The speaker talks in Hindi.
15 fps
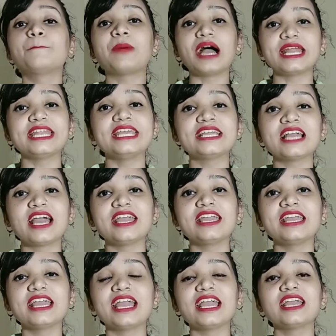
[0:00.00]
पानी का
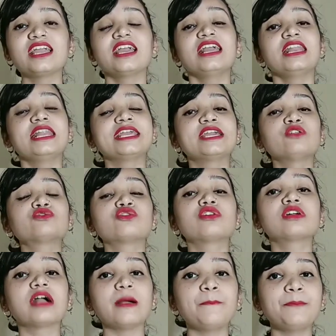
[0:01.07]
ही है लेकिन उसको
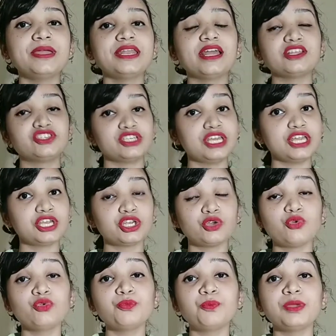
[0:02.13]
कब पीना चाहिए
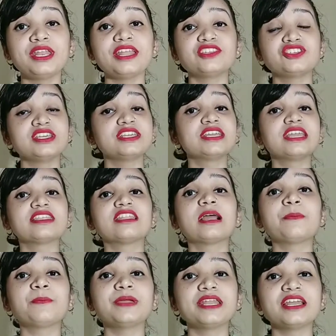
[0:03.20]
क्यों पीना चाहिए
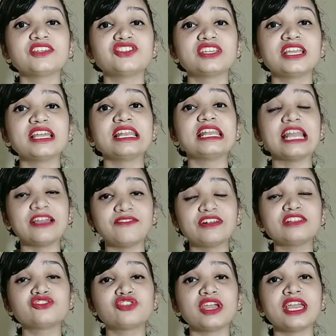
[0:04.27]
कितना पीना चाहिए
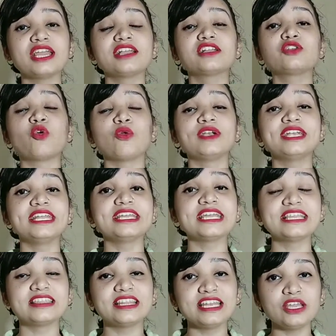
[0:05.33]
लेवल जो है क्वांटिटी
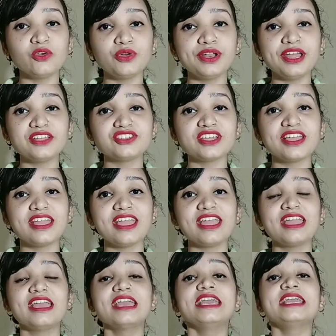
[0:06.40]
कितनी होनी चाहिए